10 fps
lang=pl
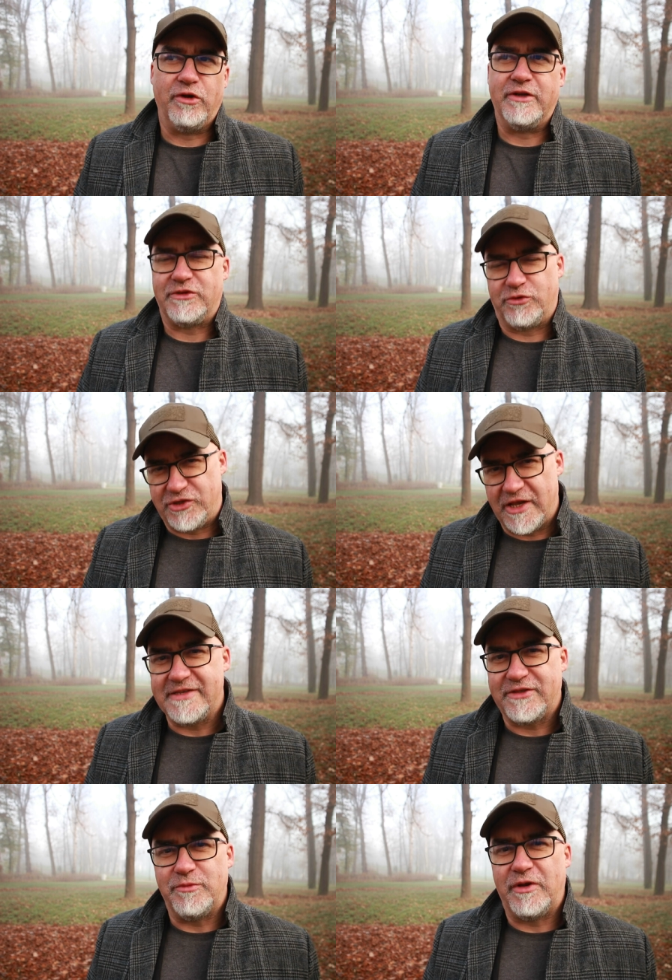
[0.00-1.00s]
One są
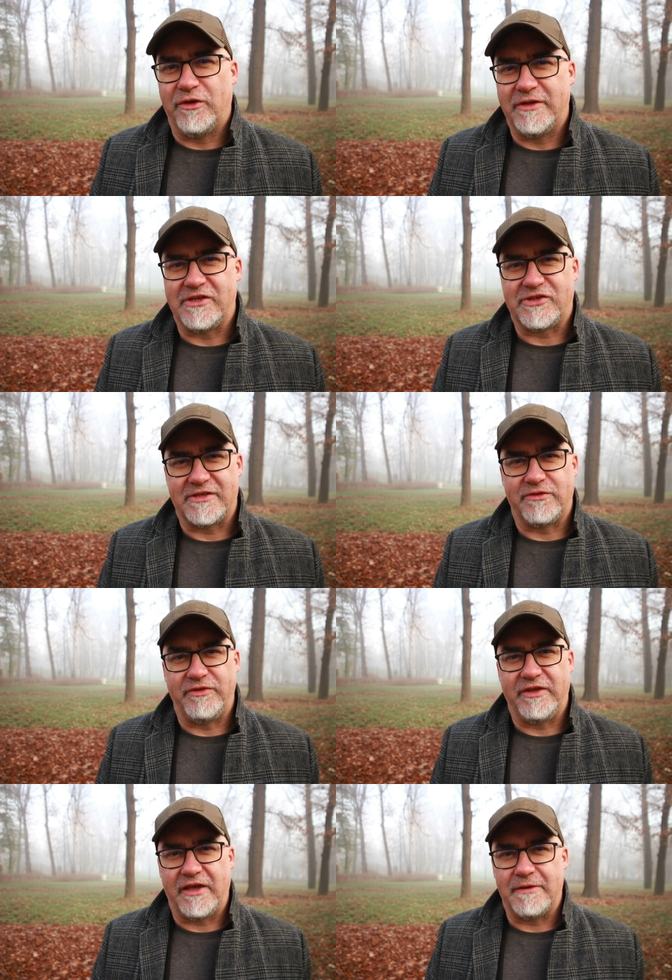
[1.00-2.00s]
często mylone z
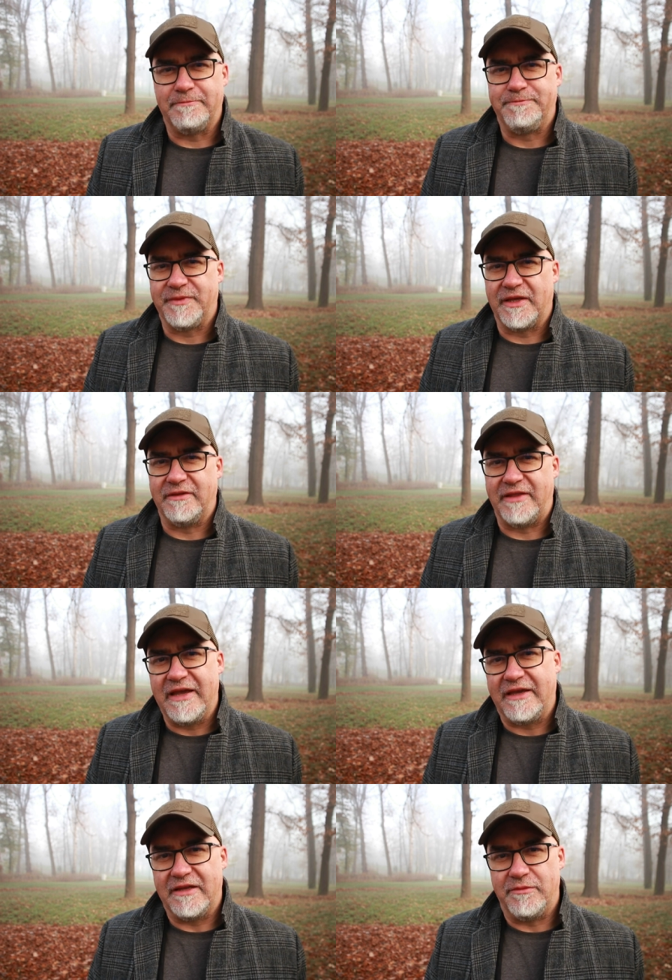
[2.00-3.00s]
czasownikiem
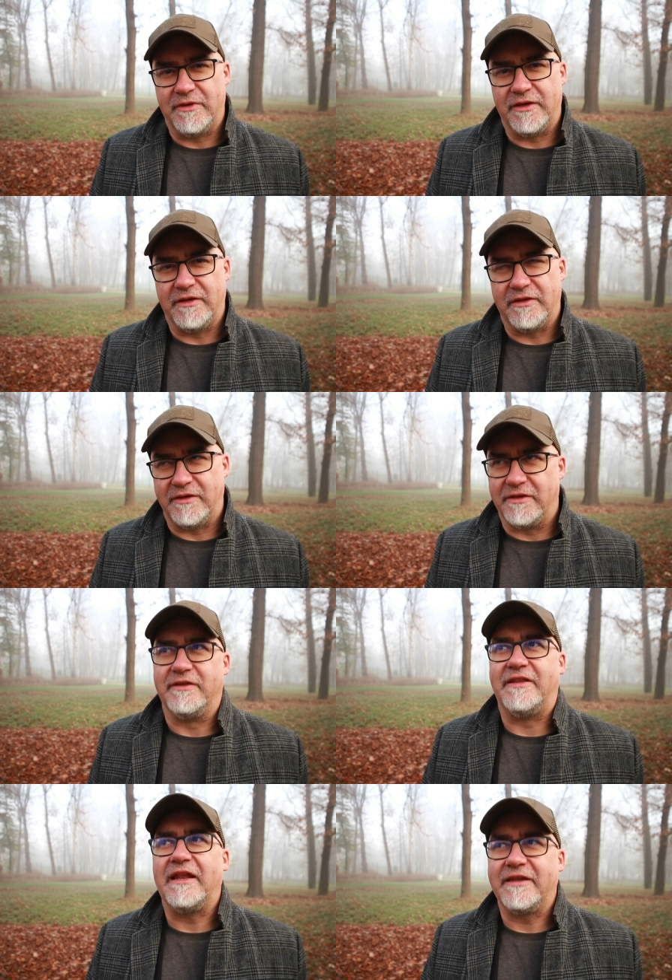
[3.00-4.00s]
denken, e,
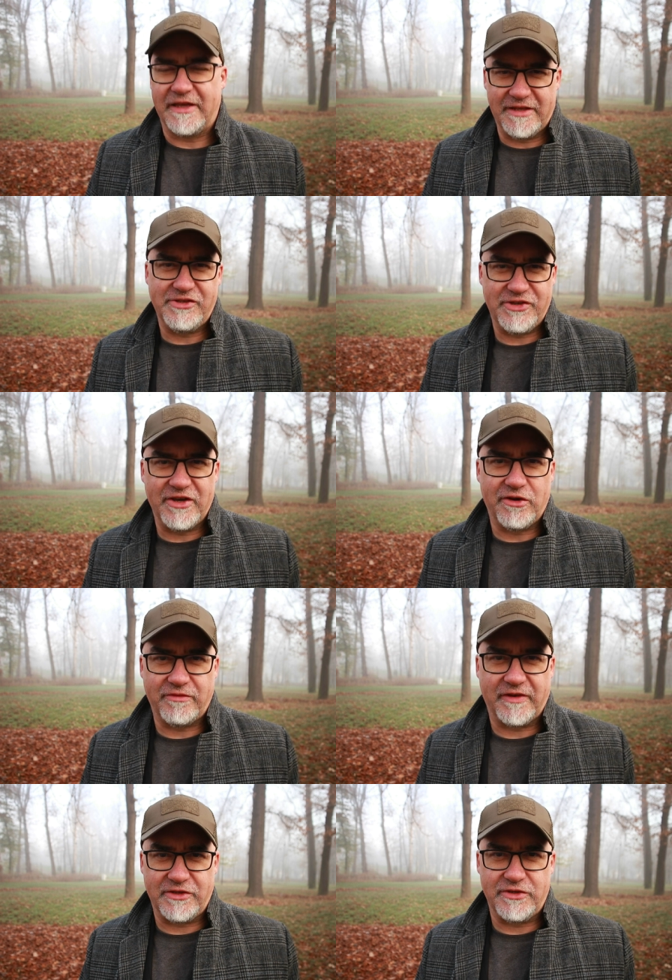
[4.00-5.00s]
e, danken,
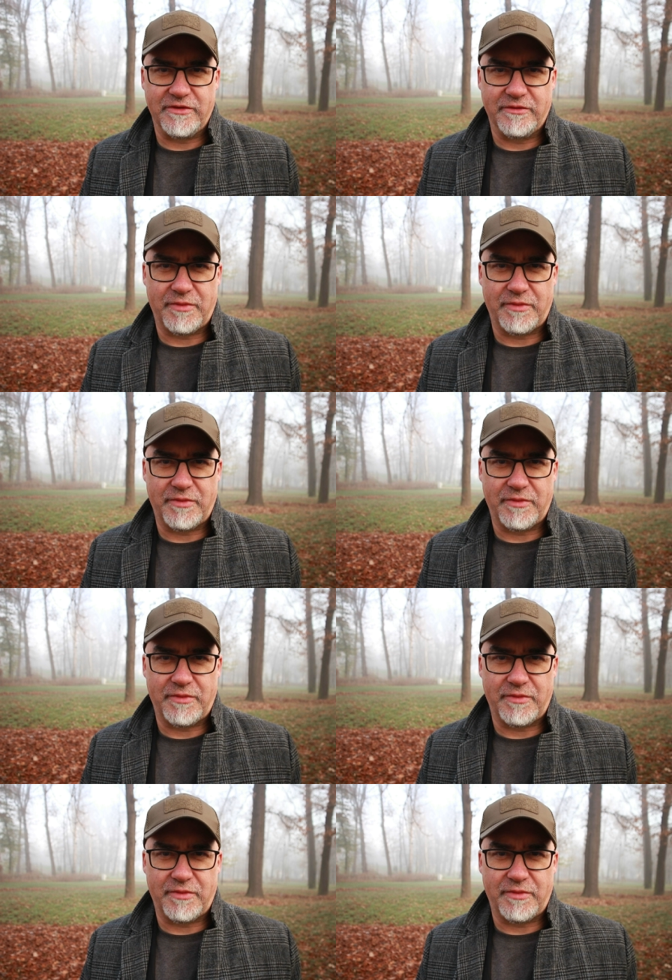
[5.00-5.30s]
dziękować.